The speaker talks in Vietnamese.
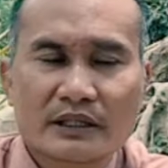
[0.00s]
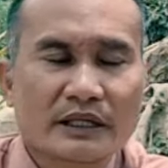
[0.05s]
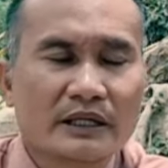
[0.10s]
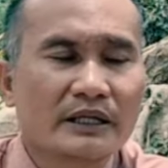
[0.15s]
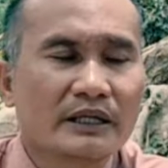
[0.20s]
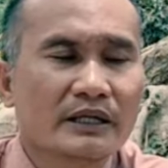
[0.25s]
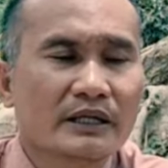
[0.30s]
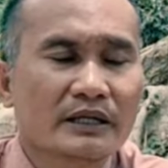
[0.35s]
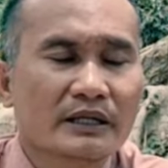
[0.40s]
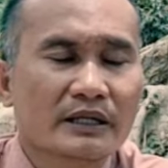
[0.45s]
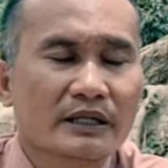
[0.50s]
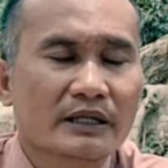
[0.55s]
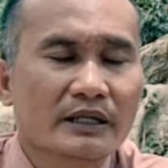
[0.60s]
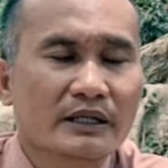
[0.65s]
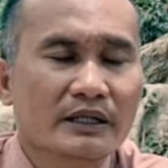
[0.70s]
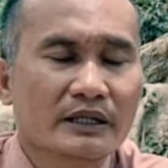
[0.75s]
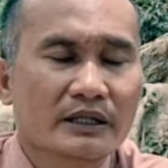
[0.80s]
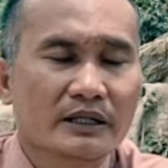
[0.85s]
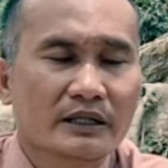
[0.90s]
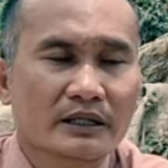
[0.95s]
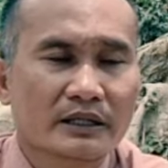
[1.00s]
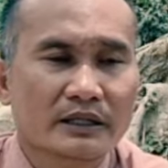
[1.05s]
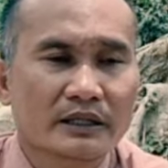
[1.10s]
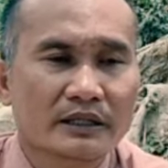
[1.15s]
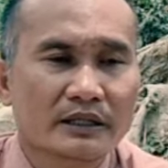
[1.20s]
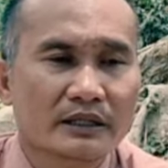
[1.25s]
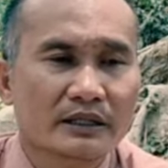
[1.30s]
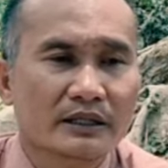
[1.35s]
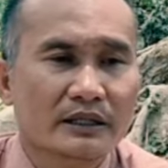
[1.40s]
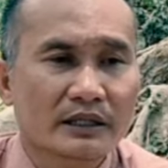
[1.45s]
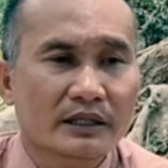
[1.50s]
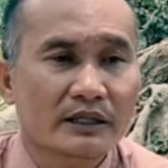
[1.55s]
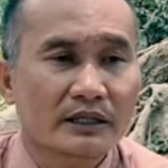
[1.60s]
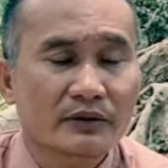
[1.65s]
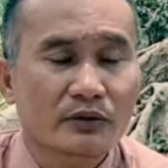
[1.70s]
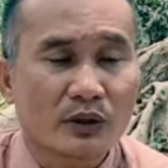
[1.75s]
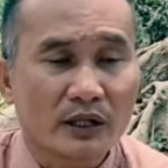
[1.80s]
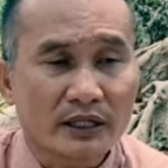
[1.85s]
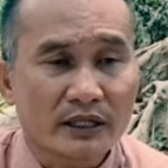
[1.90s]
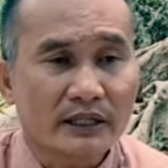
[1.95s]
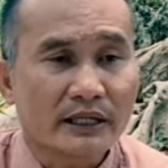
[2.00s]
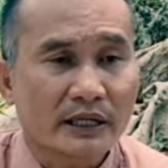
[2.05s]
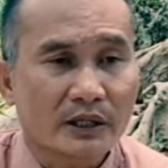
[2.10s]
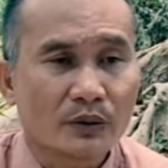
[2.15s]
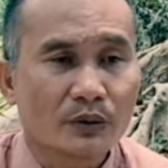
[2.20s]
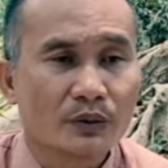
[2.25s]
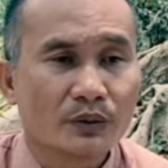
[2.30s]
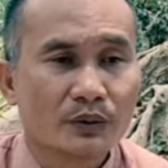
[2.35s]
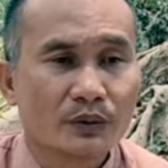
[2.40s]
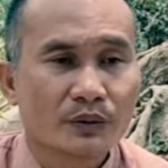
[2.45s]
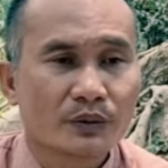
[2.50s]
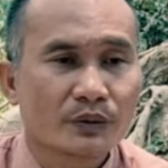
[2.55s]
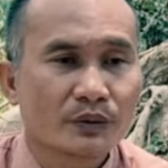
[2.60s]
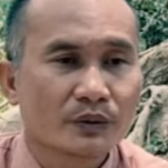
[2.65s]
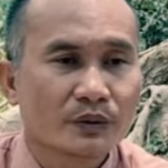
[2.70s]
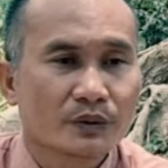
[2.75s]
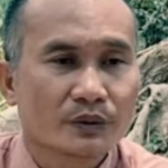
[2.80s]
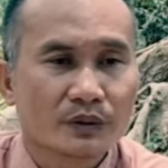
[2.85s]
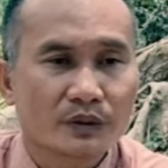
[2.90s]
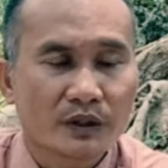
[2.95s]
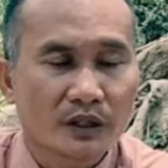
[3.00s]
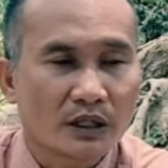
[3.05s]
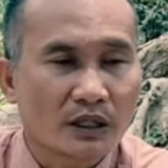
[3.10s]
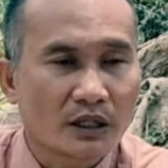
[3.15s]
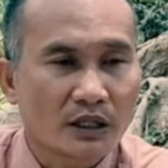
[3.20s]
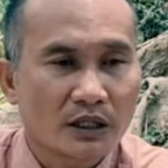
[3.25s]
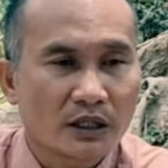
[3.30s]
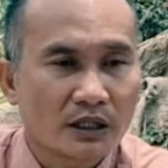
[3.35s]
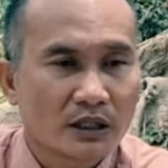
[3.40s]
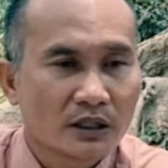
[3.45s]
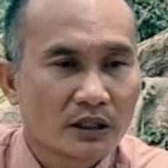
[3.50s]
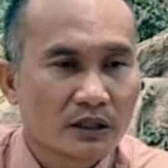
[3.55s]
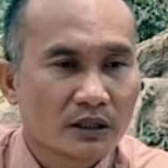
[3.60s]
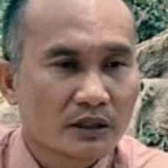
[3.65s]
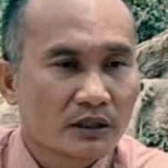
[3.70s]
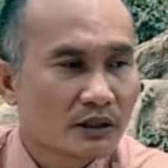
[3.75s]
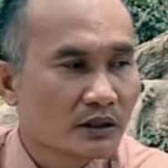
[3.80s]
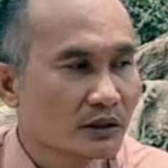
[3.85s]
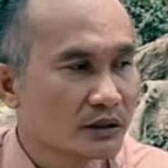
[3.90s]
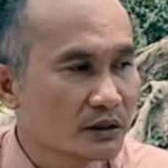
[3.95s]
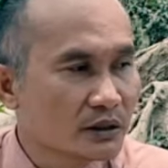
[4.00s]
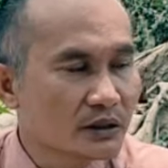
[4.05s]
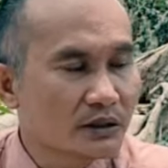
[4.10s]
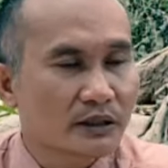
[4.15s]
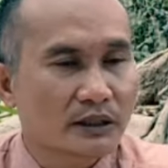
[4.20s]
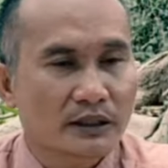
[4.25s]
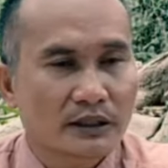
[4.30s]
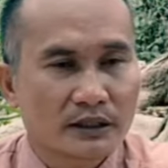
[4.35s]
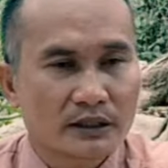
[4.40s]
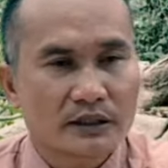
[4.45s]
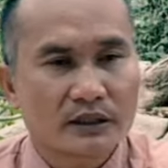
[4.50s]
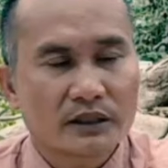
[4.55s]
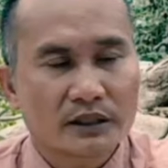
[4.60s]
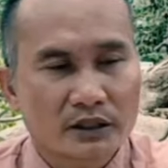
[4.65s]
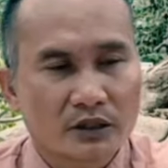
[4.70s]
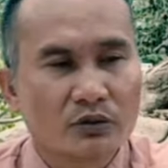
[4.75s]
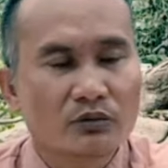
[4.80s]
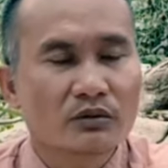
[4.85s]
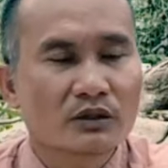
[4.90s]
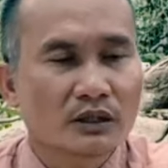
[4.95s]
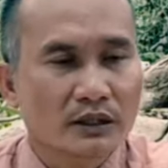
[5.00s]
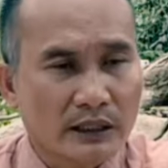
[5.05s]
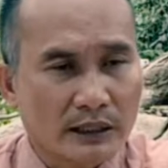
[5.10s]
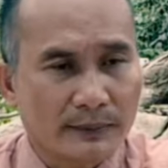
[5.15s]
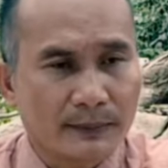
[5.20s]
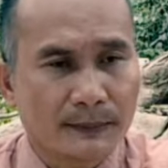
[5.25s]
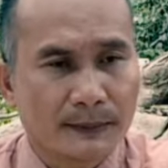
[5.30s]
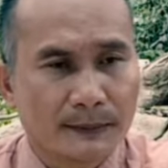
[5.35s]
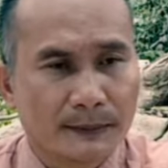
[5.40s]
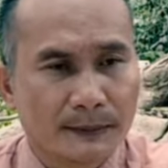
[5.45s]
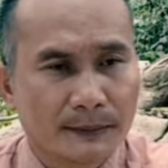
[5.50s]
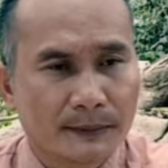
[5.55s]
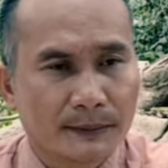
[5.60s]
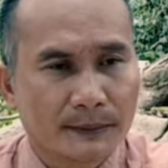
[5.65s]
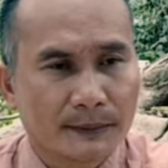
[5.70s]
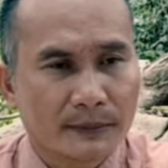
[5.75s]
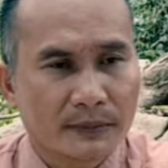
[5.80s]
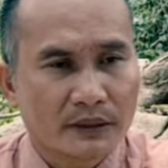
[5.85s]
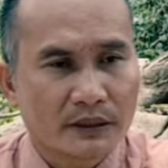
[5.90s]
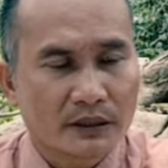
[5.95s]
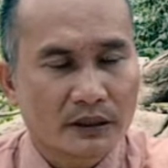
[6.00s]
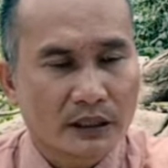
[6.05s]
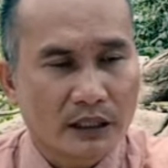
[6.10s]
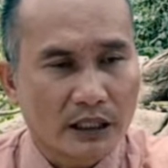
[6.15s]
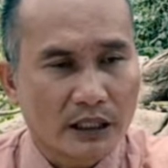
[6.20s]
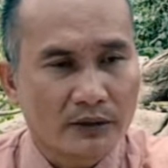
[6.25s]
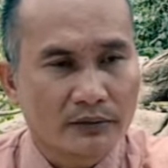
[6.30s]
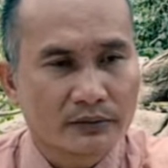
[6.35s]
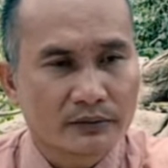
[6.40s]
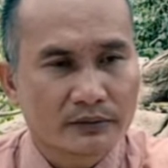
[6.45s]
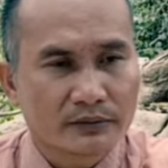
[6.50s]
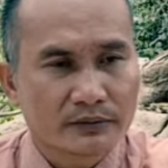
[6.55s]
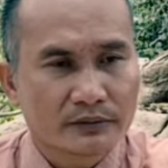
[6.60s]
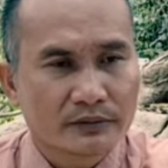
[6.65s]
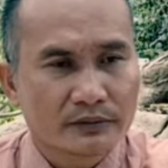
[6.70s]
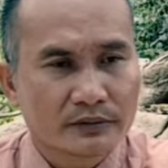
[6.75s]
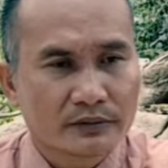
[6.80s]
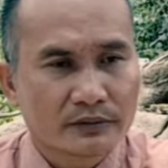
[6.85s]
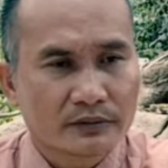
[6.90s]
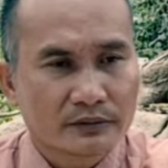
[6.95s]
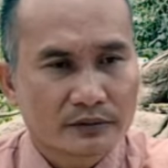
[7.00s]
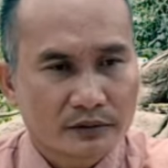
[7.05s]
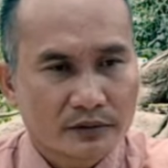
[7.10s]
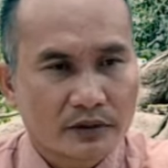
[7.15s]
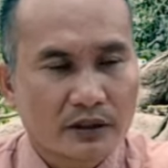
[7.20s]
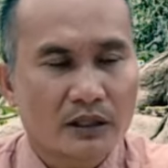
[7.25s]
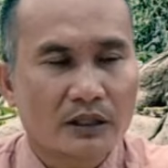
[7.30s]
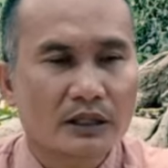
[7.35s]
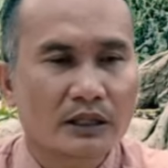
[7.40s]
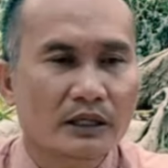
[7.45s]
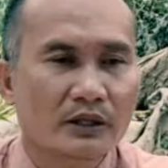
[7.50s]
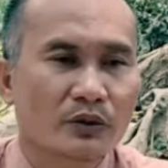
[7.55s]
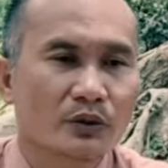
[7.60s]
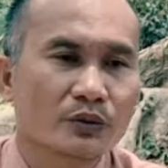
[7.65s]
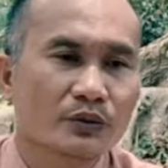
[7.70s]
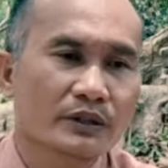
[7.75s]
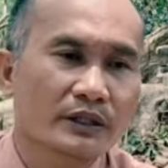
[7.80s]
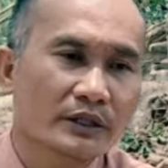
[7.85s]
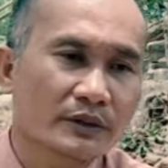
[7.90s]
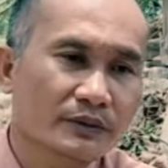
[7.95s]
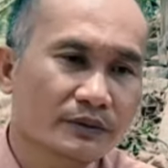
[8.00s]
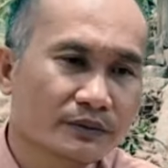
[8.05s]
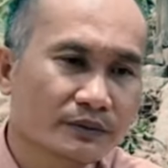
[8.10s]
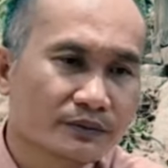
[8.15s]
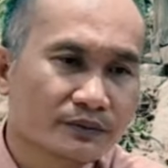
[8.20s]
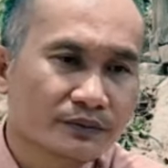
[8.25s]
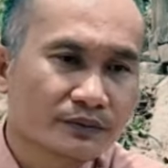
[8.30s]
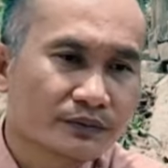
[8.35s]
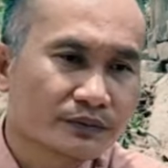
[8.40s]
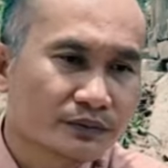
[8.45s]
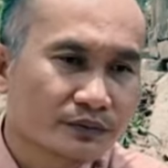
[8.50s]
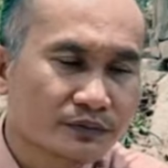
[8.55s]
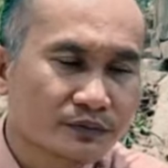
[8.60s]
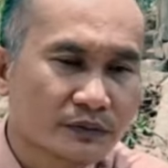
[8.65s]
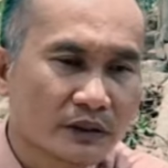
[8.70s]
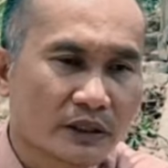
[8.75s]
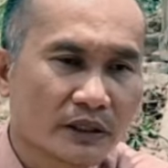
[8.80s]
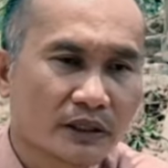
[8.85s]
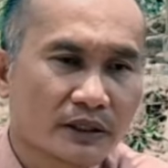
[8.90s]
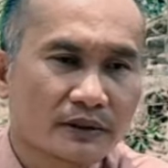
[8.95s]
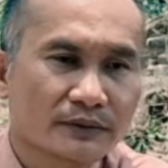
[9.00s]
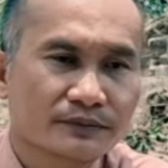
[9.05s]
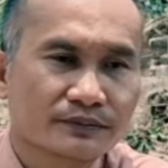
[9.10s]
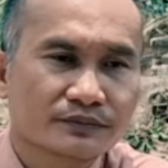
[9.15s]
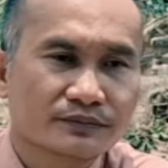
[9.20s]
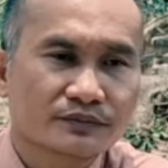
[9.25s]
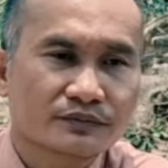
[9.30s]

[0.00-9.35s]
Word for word: cái cái cái cái quả địa cầu đó nước á, thì cũng có năm thấy không đó là ngũ châu vậy đó